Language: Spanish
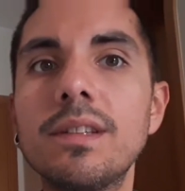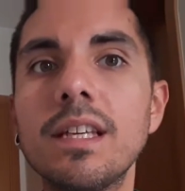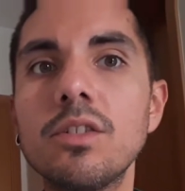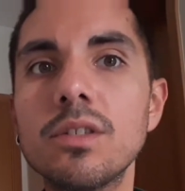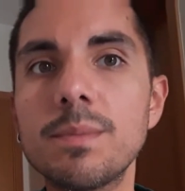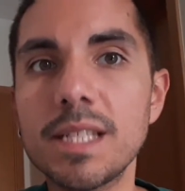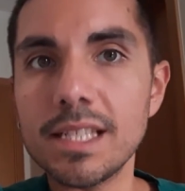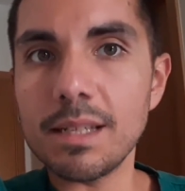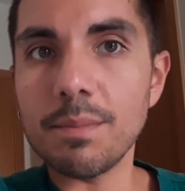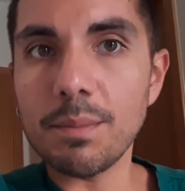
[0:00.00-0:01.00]
tengo
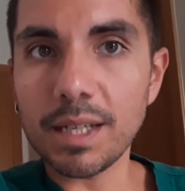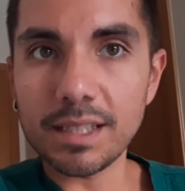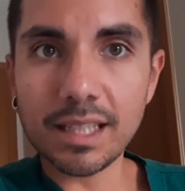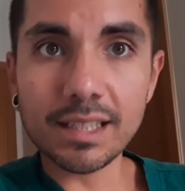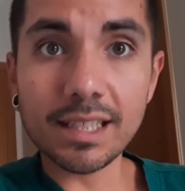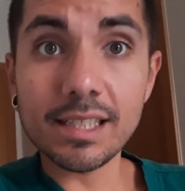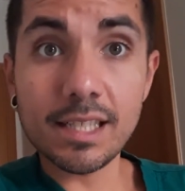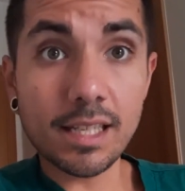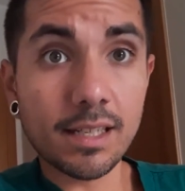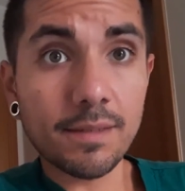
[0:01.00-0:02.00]
experiencia en mi país natal,
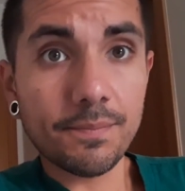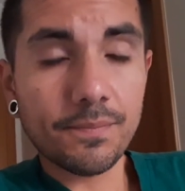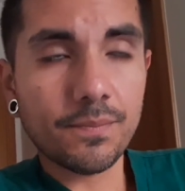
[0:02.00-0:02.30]
Chile,